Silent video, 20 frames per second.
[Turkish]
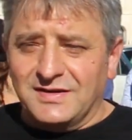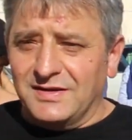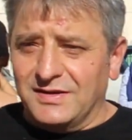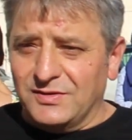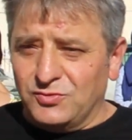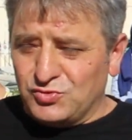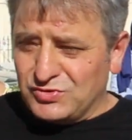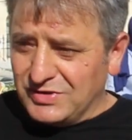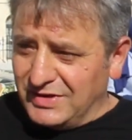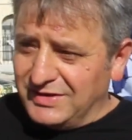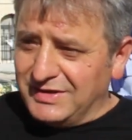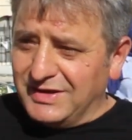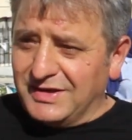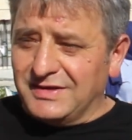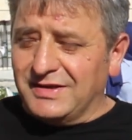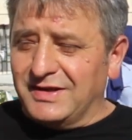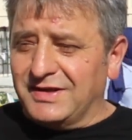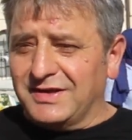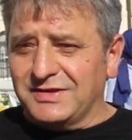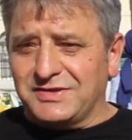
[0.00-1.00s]
E,
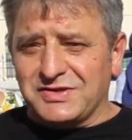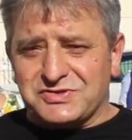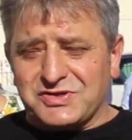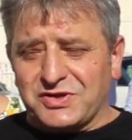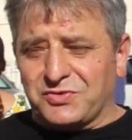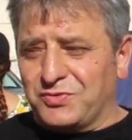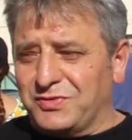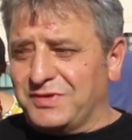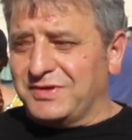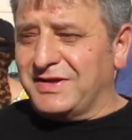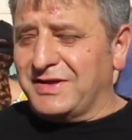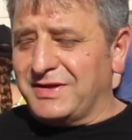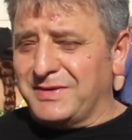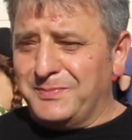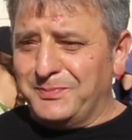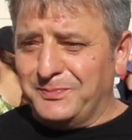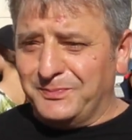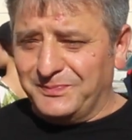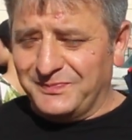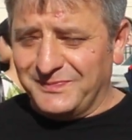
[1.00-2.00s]
düzenleyenlere teşekkür
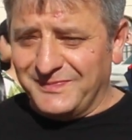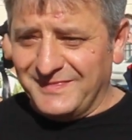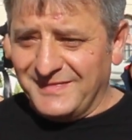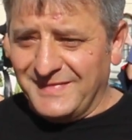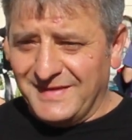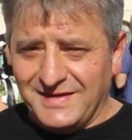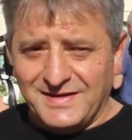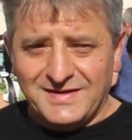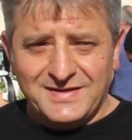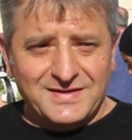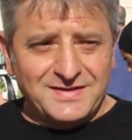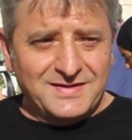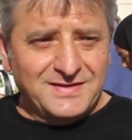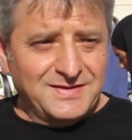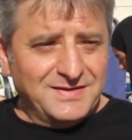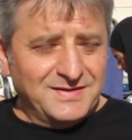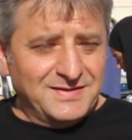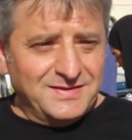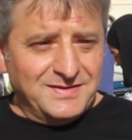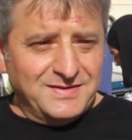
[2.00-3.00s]
ederim.
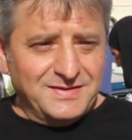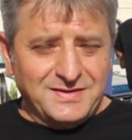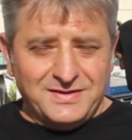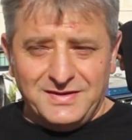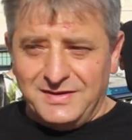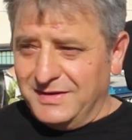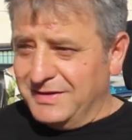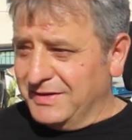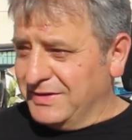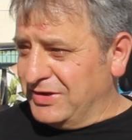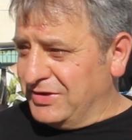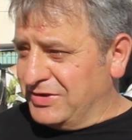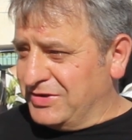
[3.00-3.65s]
Ee,